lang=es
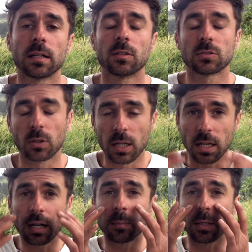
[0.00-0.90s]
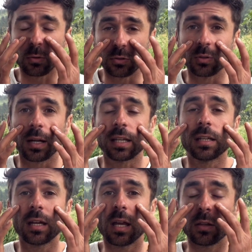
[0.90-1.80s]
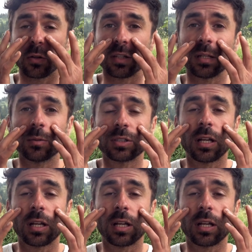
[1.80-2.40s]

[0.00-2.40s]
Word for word: no solo a la cara, pero justo aquí, donde tenemos